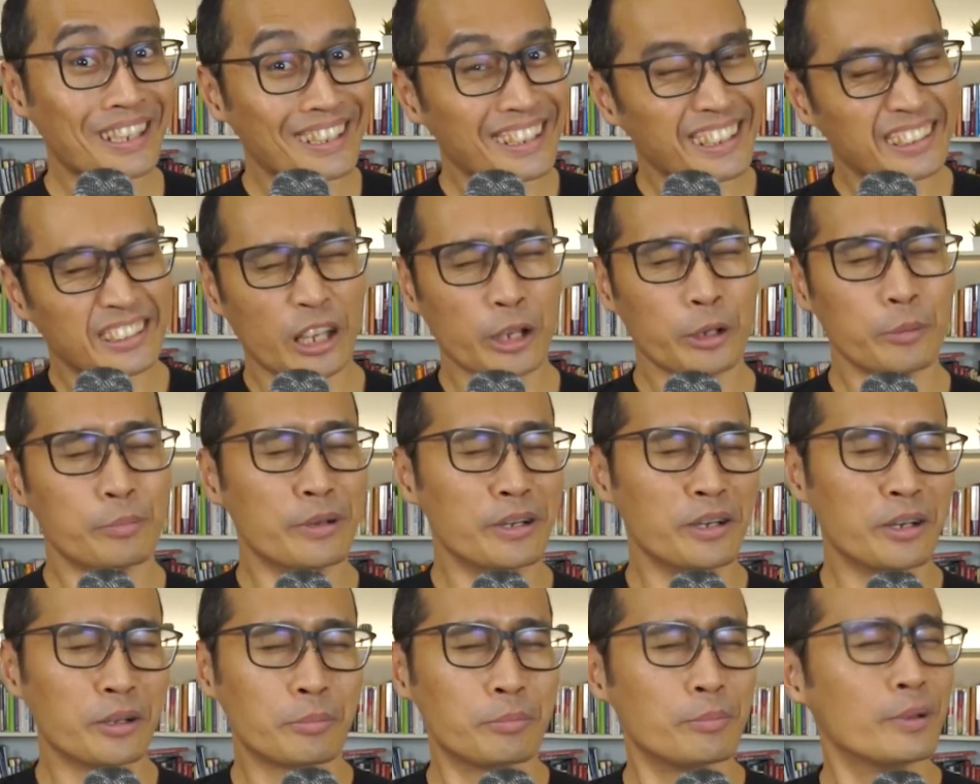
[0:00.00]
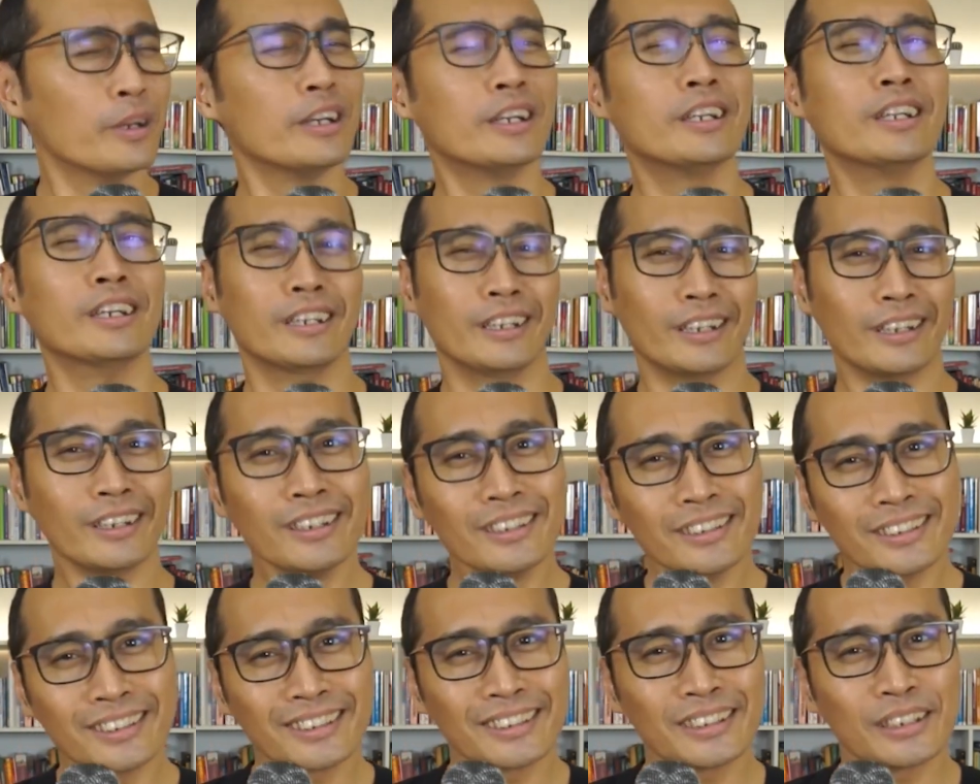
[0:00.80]
tapi benar-benar
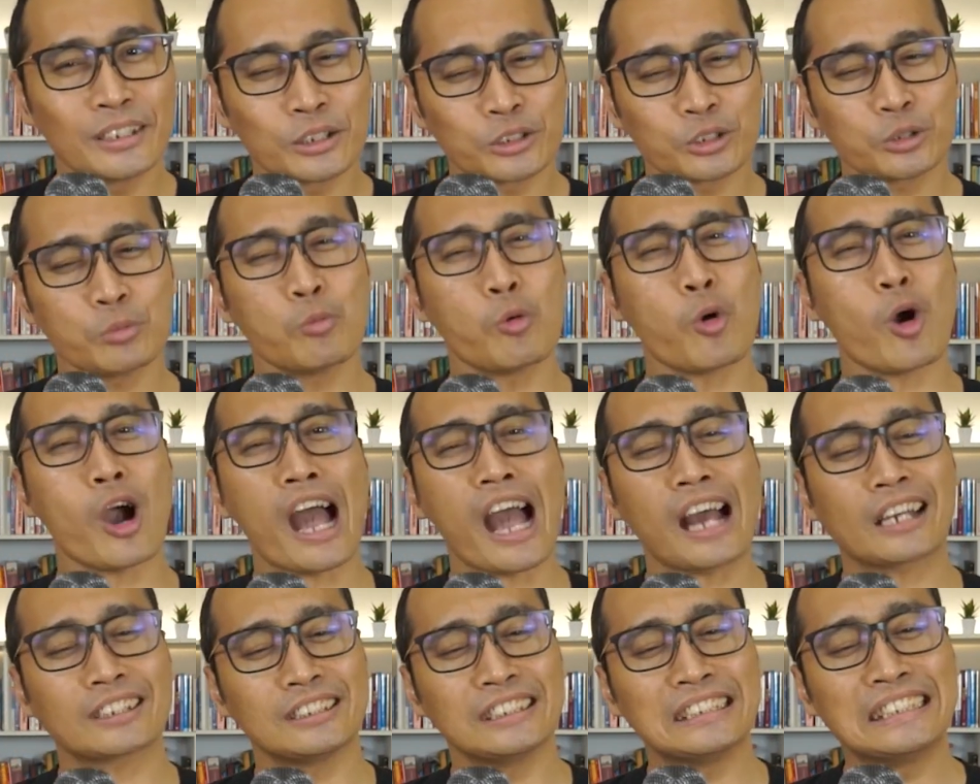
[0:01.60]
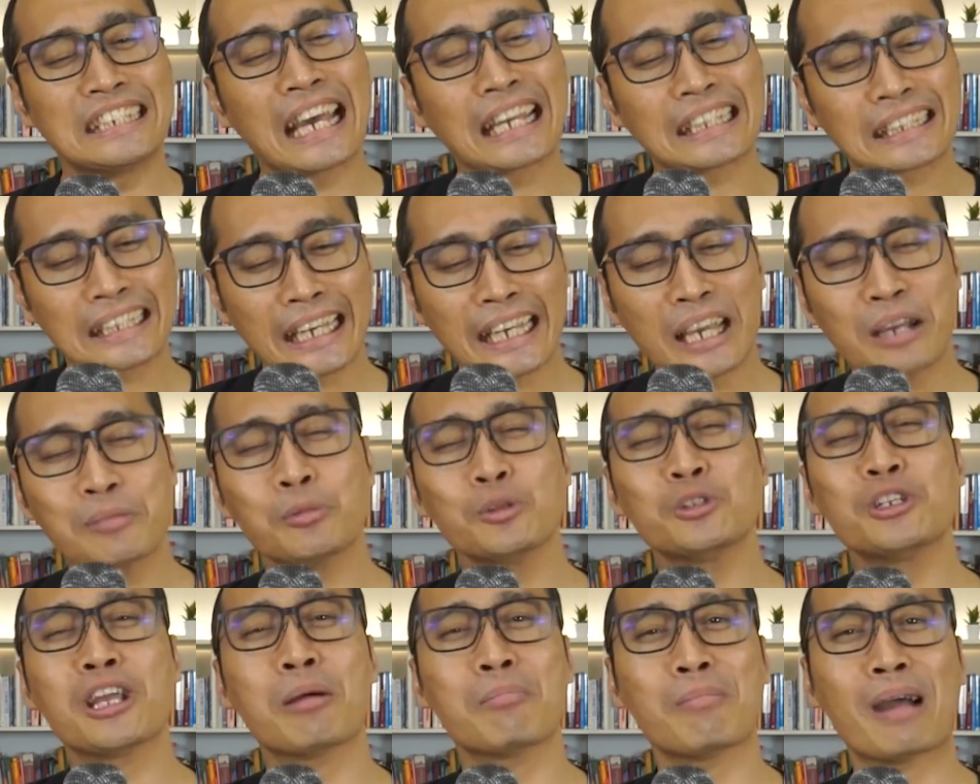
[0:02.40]
sebuah aksi nyata yang
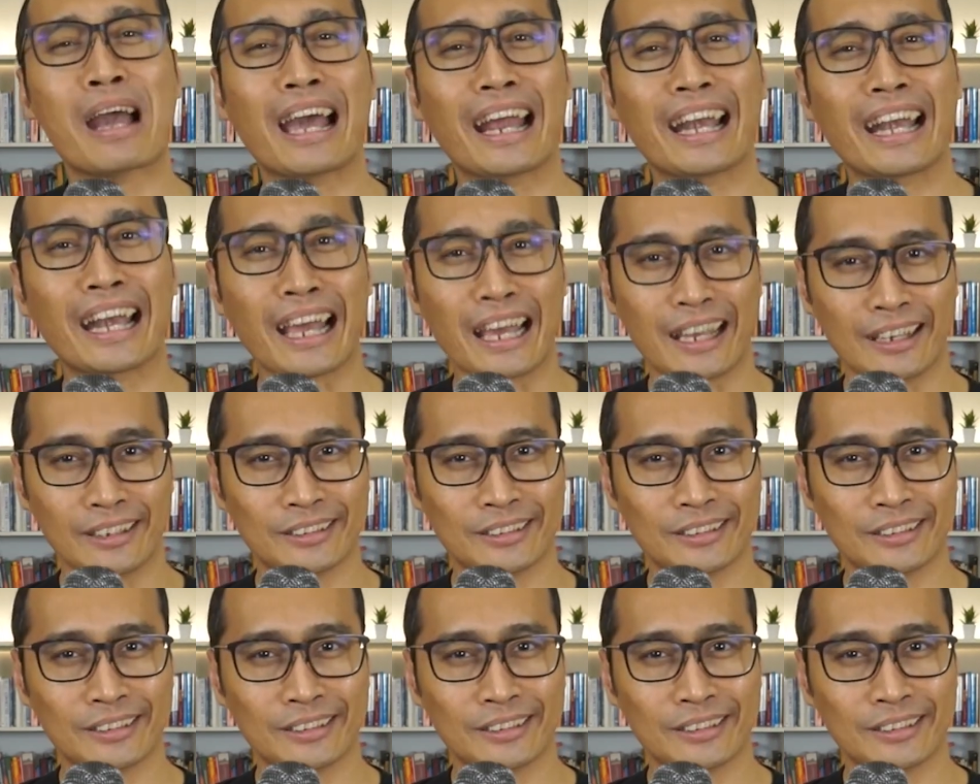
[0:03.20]
punya makna